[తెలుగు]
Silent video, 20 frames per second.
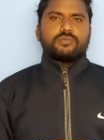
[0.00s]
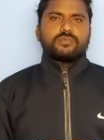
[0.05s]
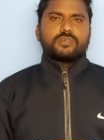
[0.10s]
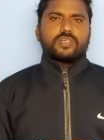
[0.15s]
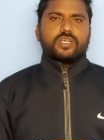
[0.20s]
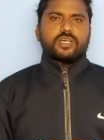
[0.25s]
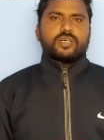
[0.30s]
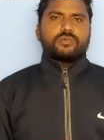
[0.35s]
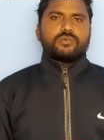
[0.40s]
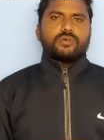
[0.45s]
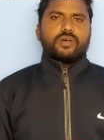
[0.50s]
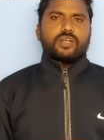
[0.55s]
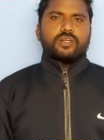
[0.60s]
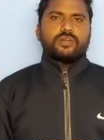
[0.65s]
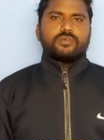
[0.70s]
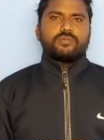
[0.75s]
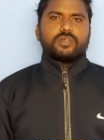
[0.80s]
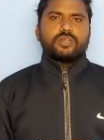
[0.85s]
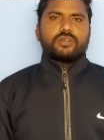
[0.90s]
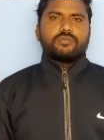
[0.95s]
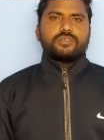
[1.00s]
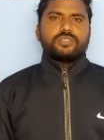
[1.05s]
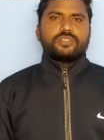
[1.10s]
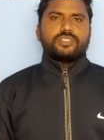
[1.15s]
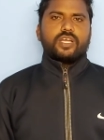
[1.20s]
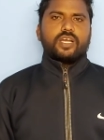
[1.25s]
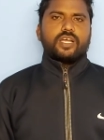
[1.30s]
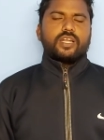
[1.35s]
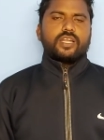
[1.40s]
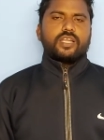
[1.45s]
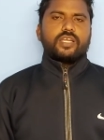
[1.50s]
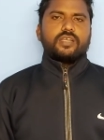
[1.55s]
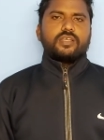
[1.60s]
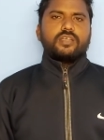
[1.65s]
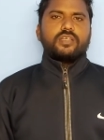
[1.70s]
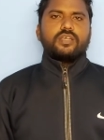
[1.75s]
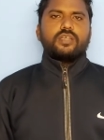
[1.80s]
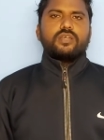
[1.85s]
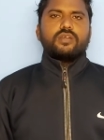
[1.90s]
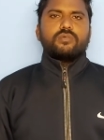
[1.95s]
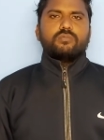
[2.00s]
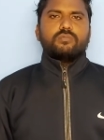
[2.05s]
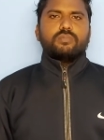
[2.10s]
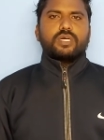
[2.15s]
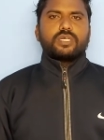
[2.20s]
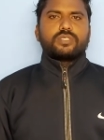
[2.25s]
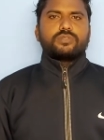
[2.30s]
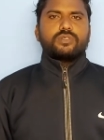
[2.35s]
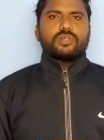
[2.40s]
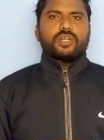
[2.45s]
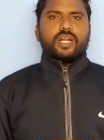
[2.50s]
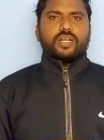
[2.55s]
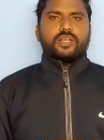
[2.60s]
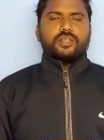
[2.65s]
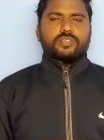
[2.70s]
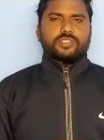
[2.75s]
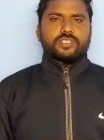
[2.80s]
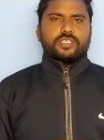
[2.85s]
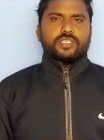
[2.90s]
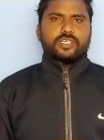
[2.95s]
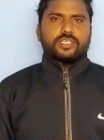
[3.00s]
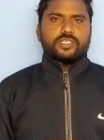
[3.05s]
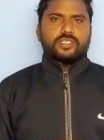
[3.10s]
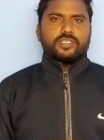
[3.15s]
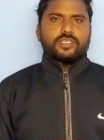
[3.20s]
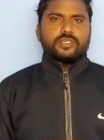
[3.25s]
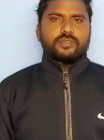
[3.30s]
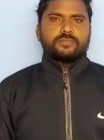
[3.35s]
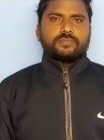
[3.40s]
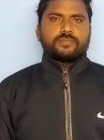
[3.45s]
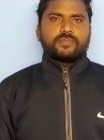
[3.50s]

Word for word: ఉంటారు అనేటువంటి విషయాన్ని భక్తుడు రాయటం జరిగింది